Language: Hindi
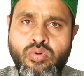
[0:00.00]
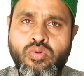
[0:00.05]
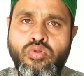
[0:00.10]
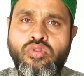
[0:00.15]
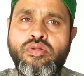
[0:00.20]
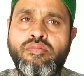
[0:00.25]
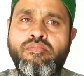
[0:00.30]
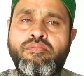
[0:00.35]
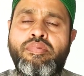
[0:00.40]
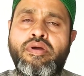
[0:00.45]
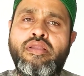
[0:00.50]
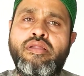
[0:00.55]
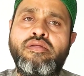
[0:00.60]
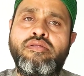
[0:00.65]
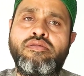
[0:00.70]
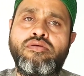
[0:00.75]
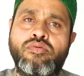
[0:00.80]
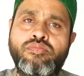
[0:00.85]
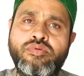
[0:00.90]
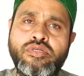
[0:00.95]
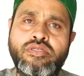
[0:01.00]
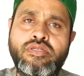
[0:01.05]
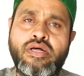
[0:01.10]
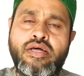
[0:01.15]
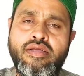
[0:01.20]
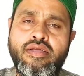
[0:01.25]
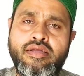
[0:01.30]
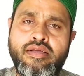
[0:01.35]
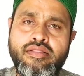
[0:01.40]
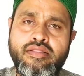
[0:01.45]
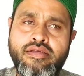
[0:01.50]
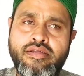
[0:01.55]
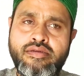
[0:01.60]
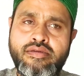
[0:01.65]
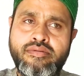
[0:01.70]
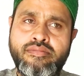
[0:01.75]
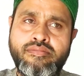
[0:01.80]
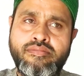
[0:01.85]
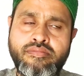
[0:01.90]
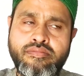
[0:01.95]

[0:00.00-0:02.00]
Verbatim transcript: दो दिन पहले 24 तारीख के दिन